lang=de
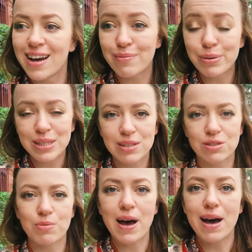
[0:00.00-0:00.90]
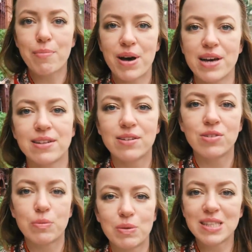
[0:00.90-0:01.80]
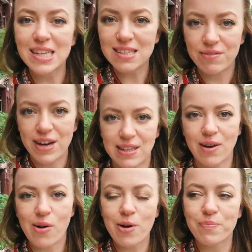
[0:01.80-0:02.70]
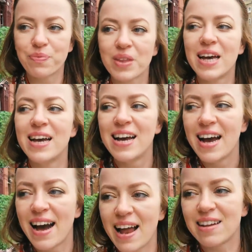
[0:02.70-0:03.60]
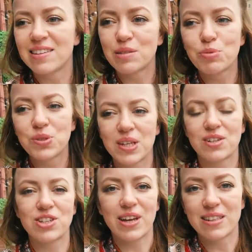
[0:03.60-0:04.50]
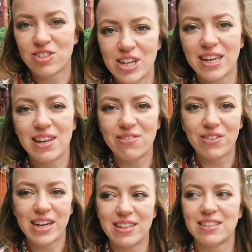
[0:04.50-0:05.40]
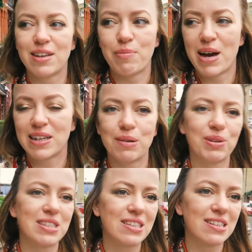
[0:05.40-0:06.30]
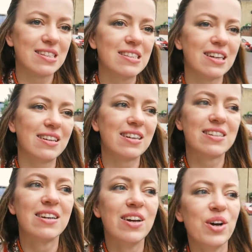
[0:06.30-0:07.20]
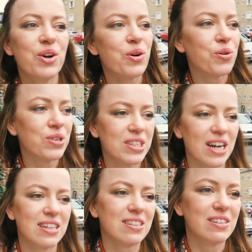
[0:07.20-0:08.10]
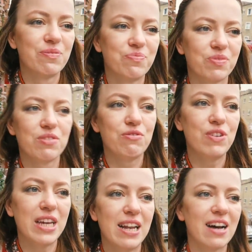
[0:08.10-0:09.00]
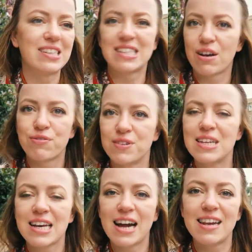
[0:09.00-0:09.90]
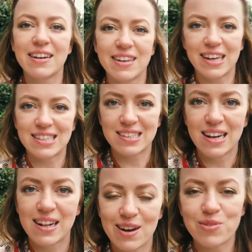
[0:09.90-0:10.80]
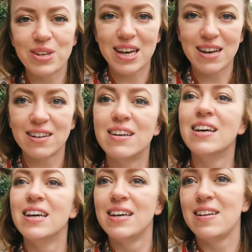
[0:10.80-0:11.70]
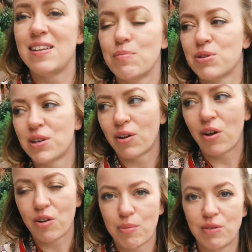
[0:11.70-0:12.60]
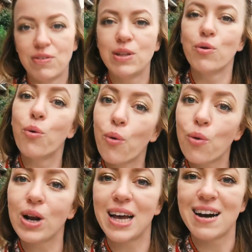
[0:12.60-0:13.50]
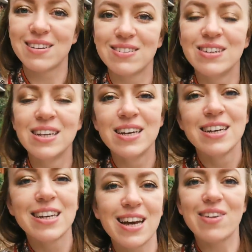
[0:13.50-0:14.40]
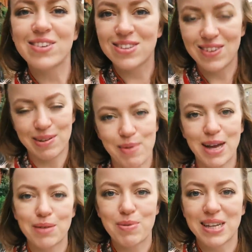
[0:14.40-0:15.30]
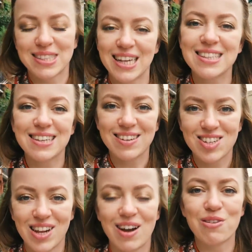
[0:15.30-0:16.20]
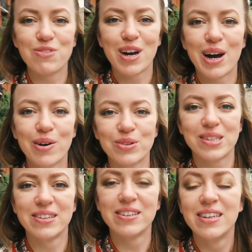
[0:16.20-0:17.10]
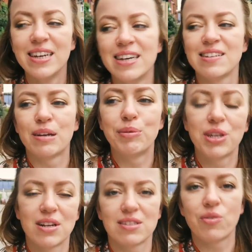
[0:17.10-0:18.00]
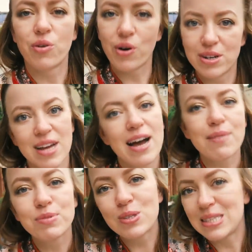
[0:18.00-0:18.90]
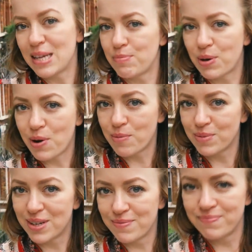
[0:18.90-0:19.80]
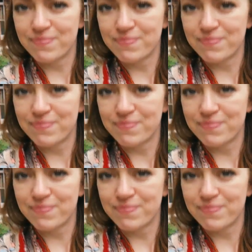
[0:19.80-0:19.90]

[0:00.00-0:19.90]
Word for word: Ein bisschen zum Arbeiten und ich bin sehr, sehr weit gekommen. Allerdings musste ich jetzt ganz schnell gehen, weil ich gemerkt habe, dass ich das Internet und ja den WLAN-Saft nicht allen anderen Gästen klauen kann, indem ich dann dort auch noch mein Video hochlade. Ja, und deswegen mache ich mich jetzt ganz, ganz schnell auf nach Hause, damit ihr das auch noch heute Abend zu sehen bekommt